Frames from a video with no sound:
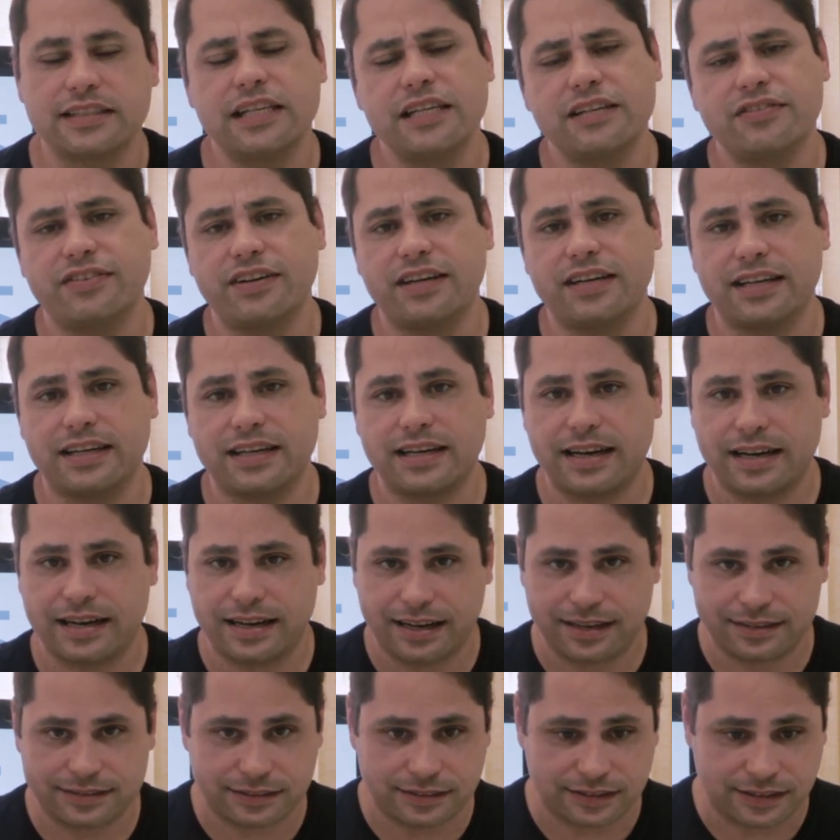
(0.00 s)
E ele vai ligar a,
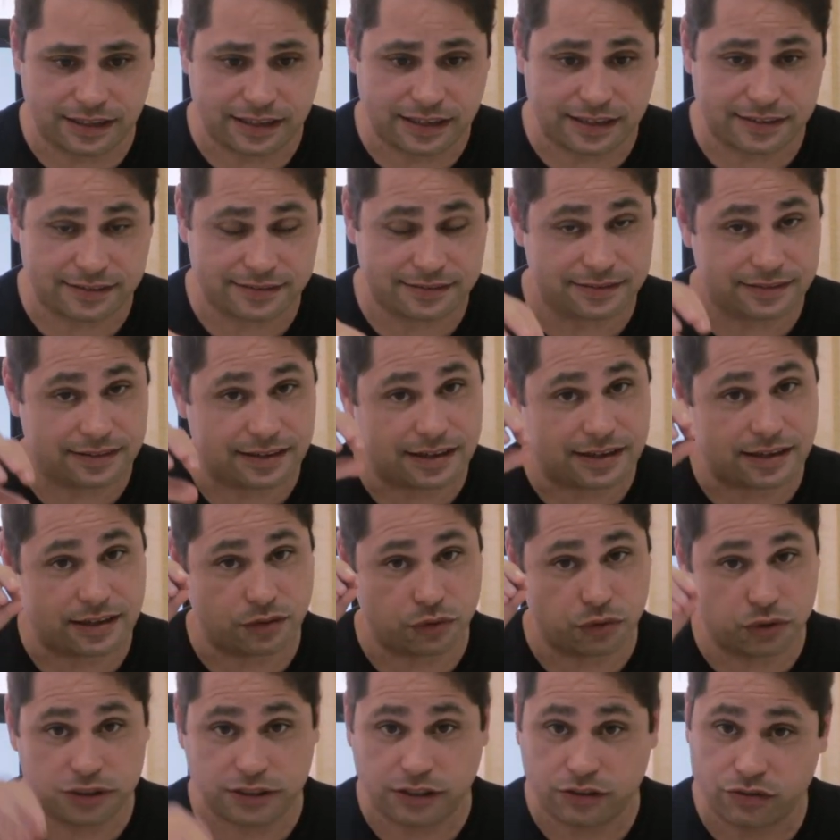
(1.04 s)
casa, a, a
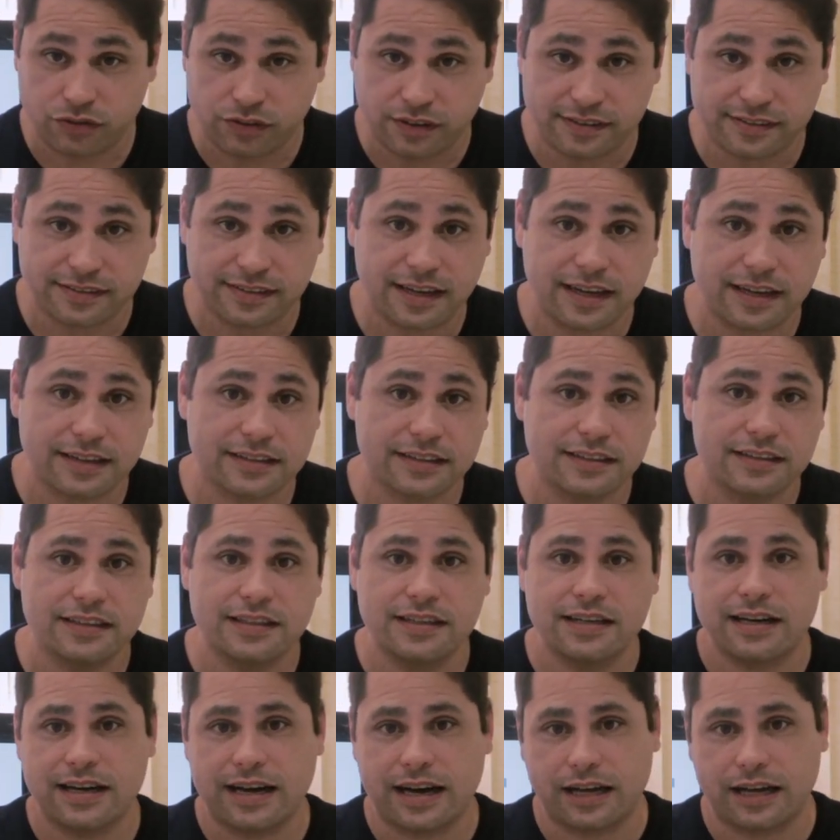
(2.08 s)
luz da sua sala,